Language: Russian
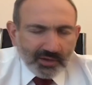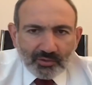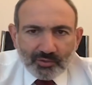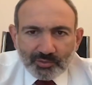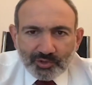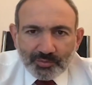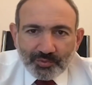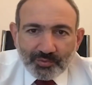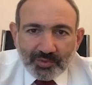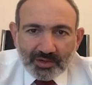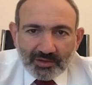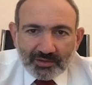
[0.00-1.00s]
года,
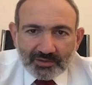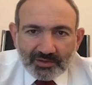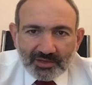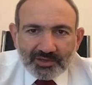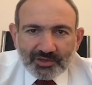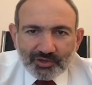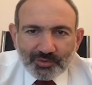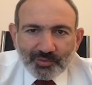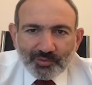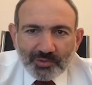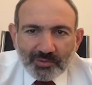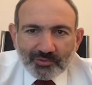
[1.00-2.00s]
когда все замутил
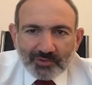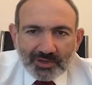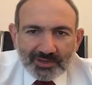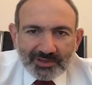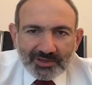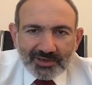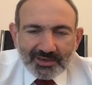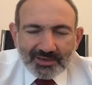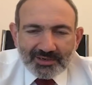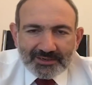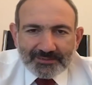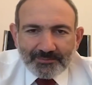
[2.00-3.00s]
и вот теперь,
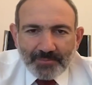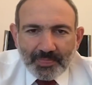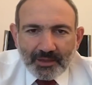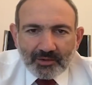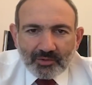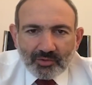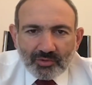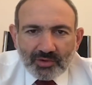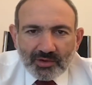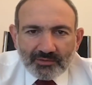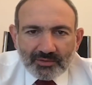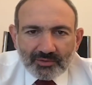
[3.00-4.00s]
от коронавируса.
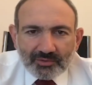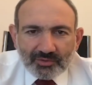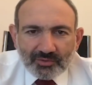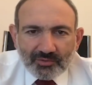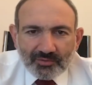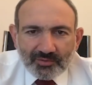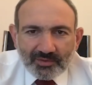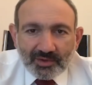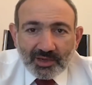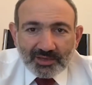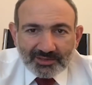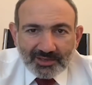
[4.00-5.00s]

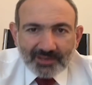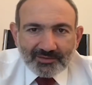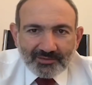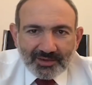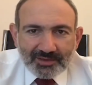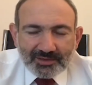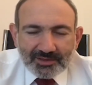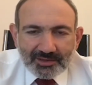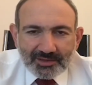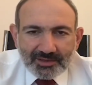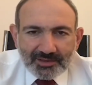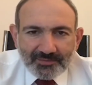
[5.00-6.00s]
Введенное сейчас
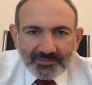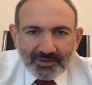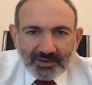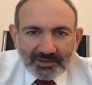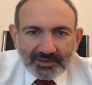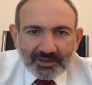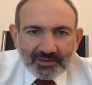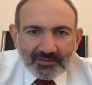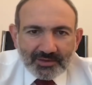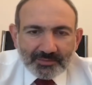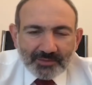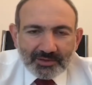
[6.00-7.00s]
чрезвычайное
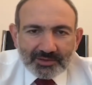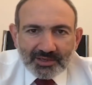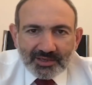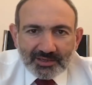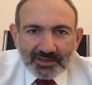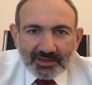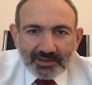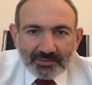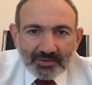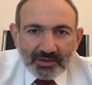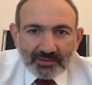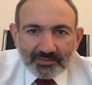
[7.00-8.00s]
положение,
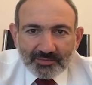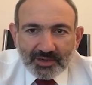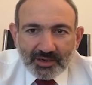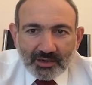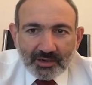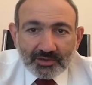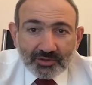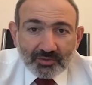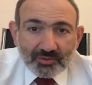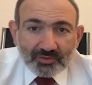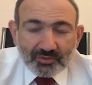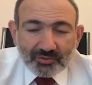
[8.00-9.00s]
правильно, но
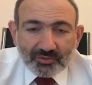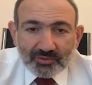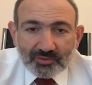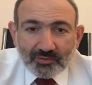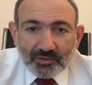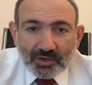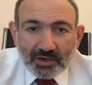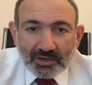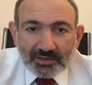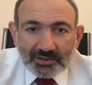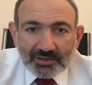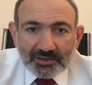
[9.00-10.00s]
запоздало.
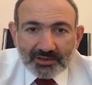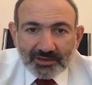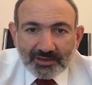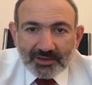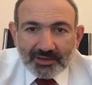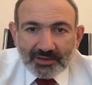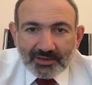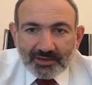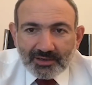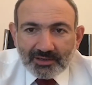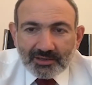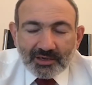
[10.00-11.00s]
Пока угроза
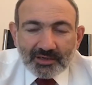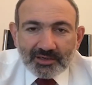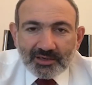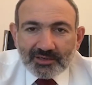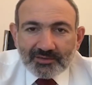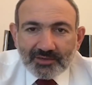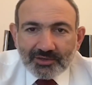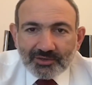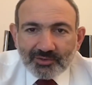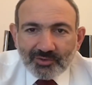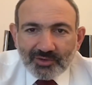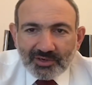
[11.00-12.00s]
коронавируса не
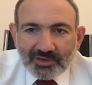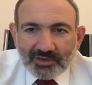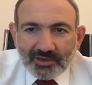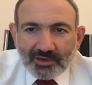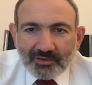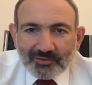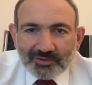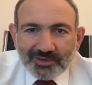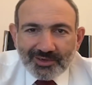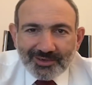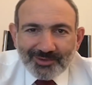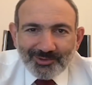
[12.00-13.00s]
увеличилась в разы,
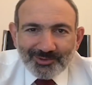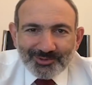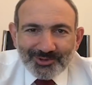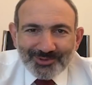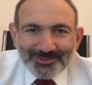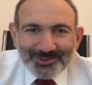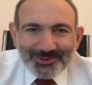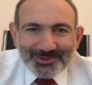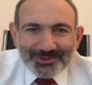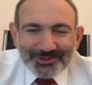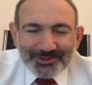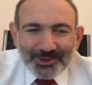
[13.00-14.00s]
Никол не
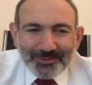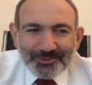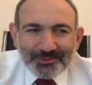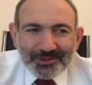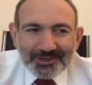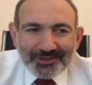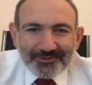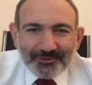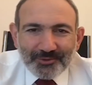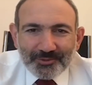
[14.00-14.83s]
сдвинулся с места.